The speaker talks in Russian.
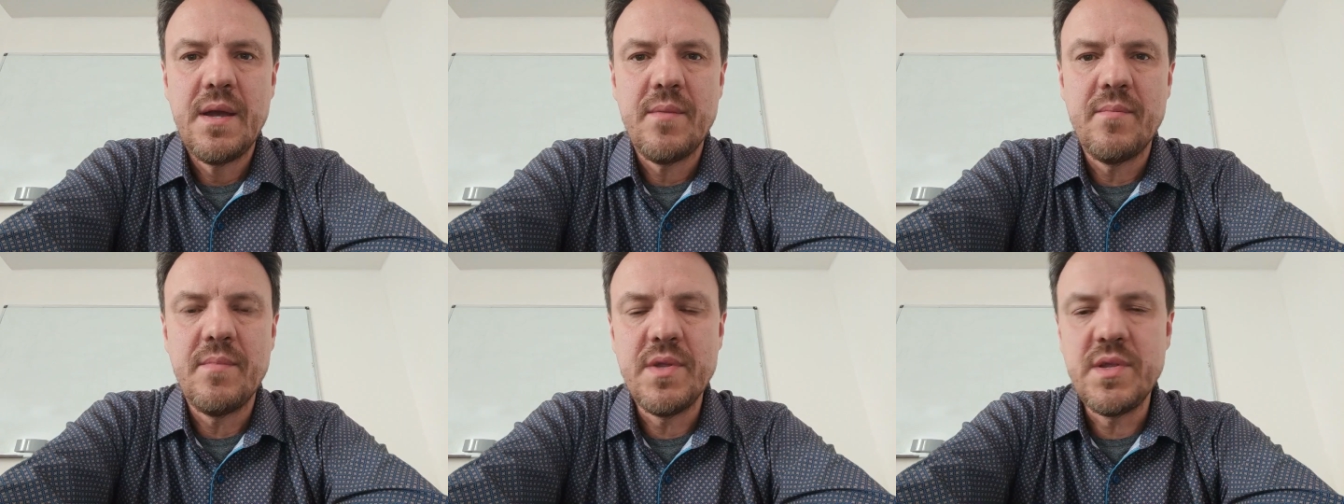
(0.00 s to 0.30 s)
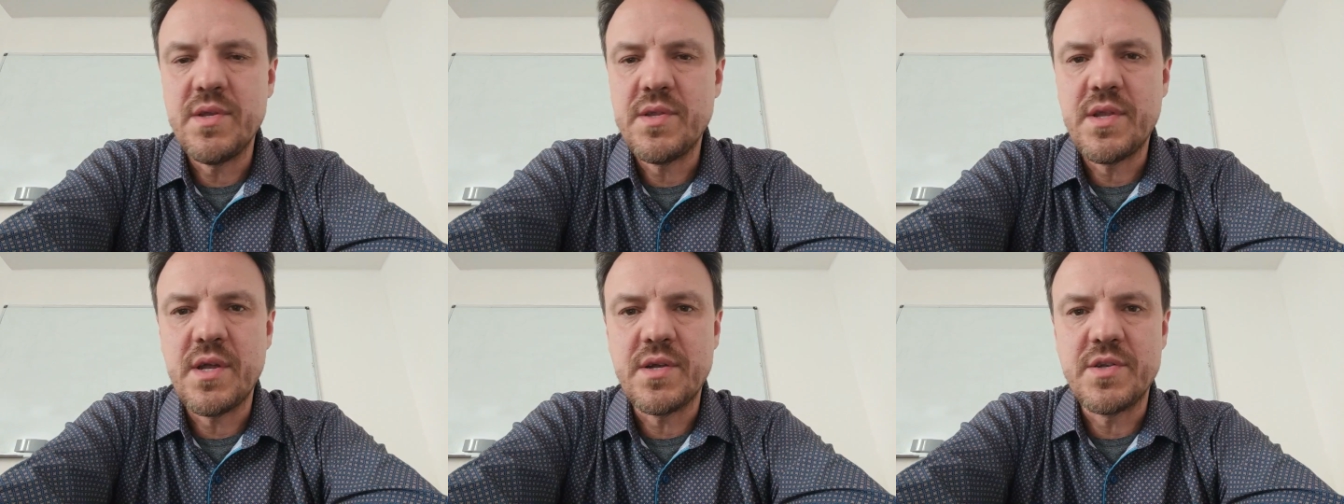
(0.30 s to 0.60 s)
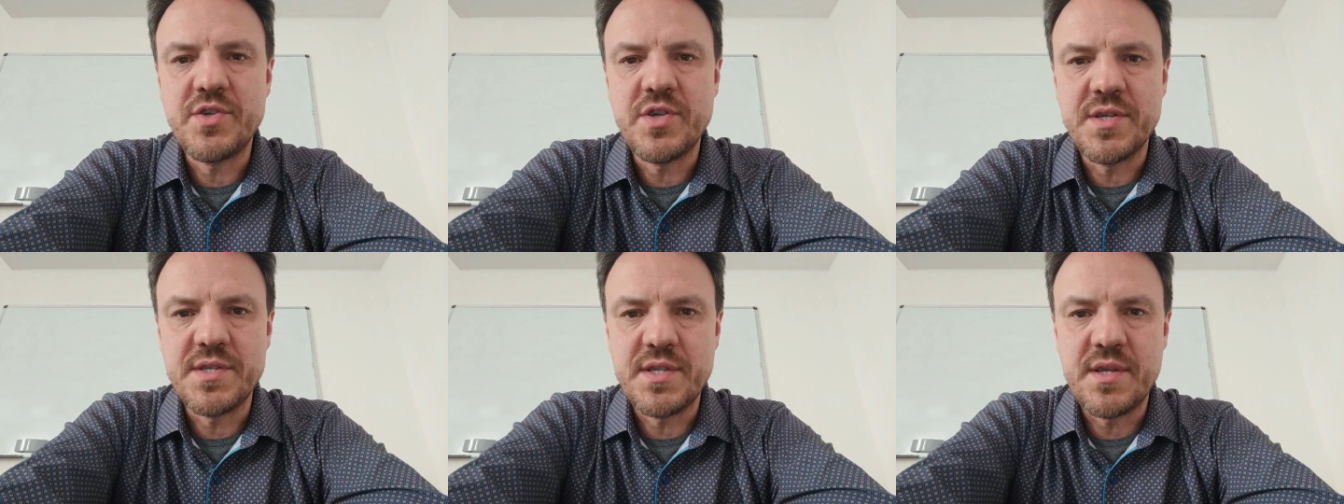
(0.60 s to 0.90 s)
Мы не так
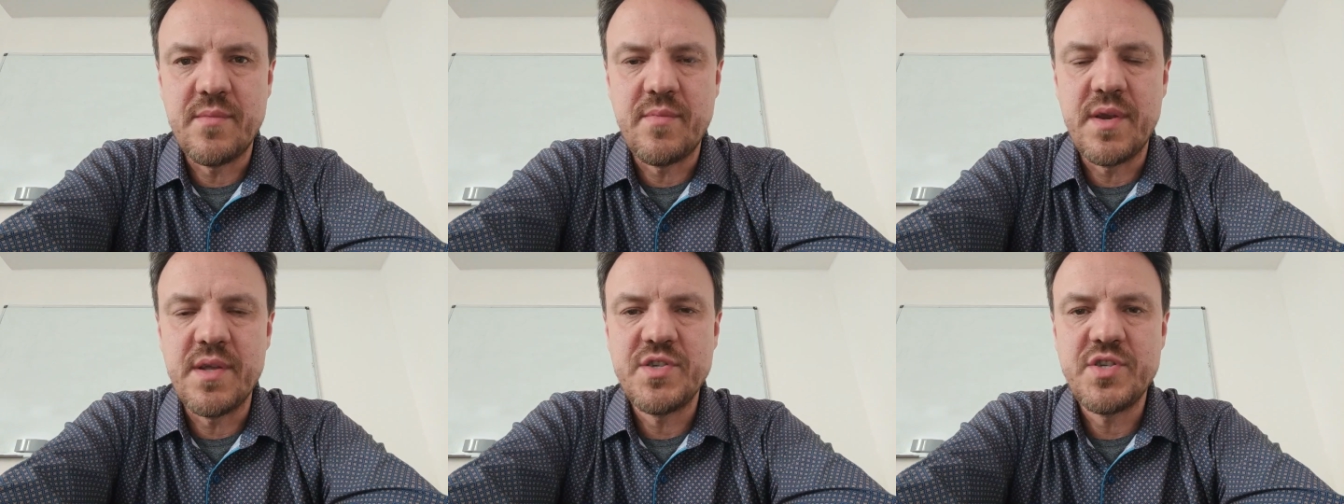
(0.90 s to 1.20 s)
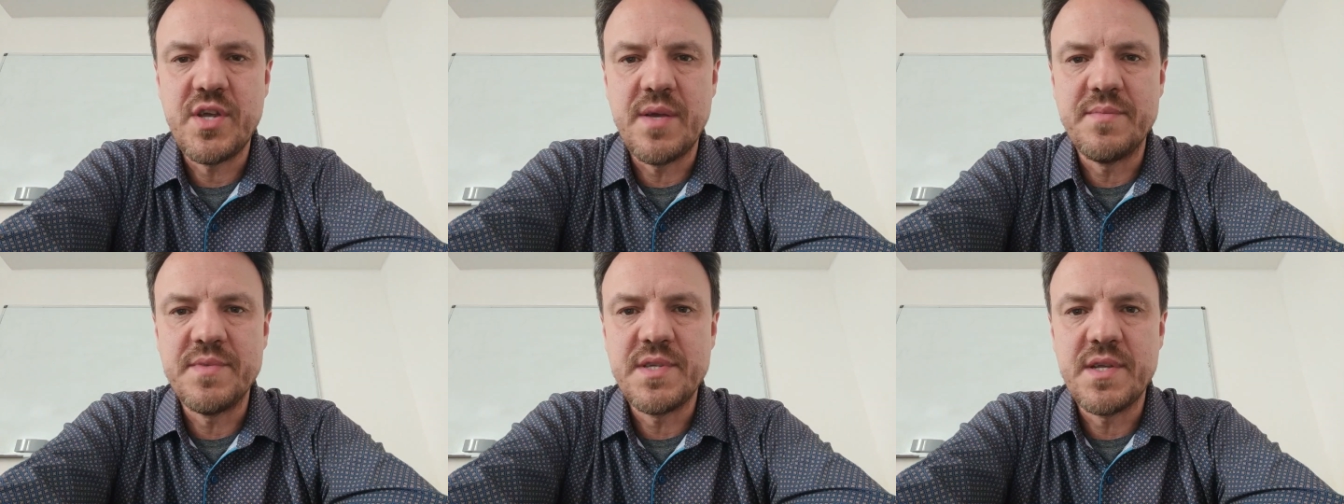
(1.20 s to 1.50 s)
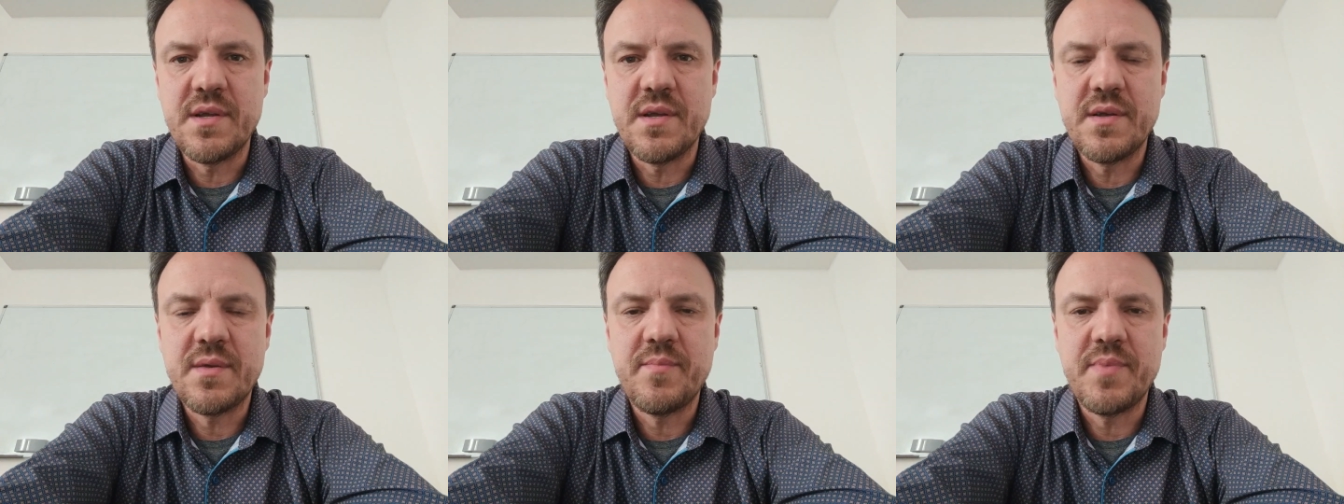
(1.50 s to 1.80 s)
часто
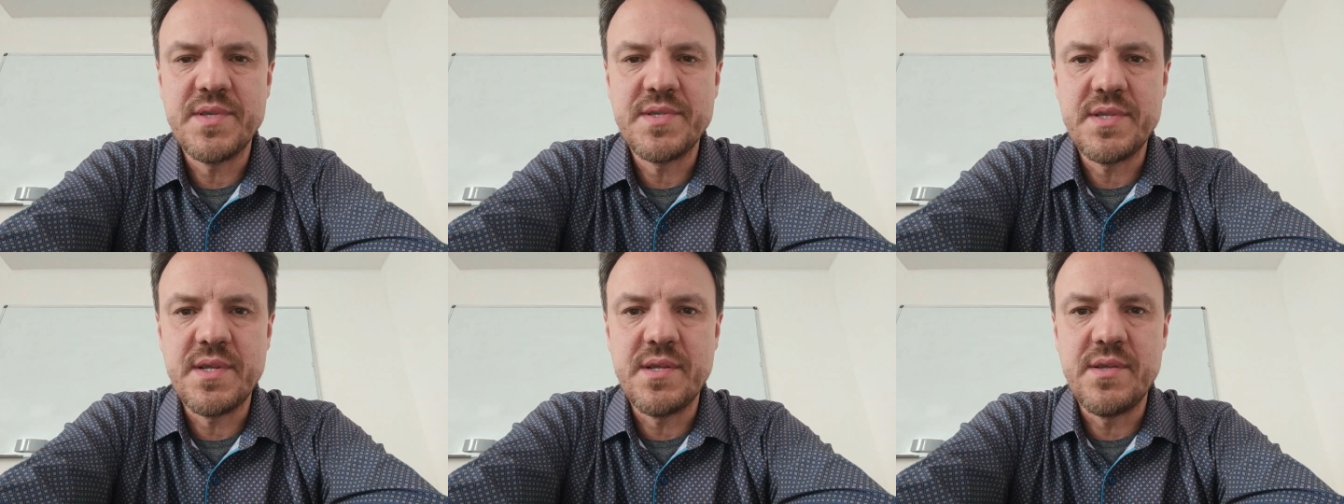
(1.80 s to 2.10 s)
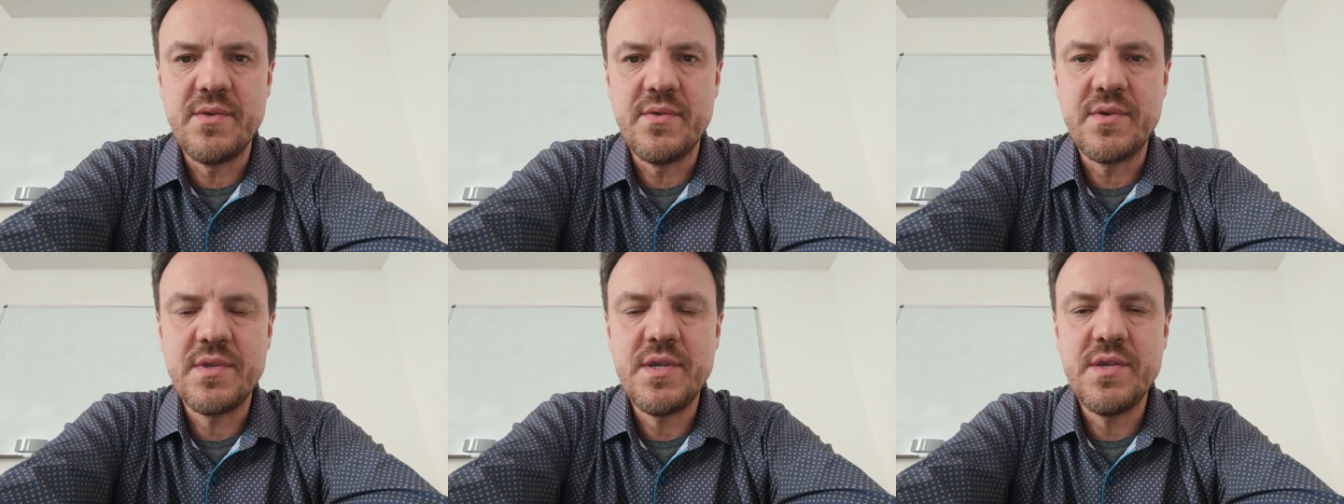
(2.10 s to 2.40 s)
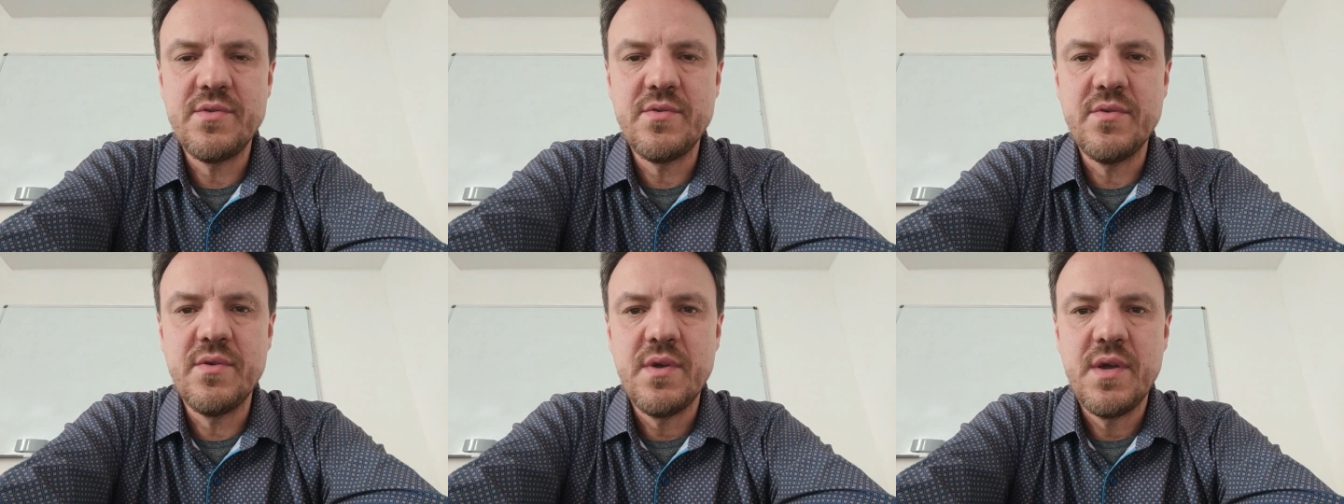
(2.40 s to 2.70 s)
обращаемся к посланию к
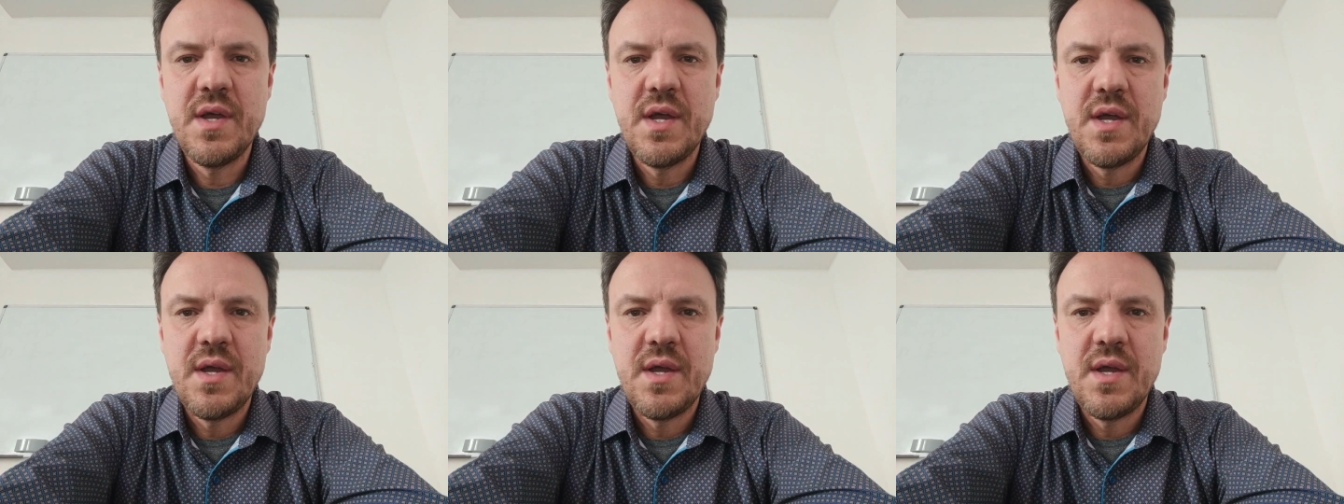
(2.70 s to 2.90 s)
Титу,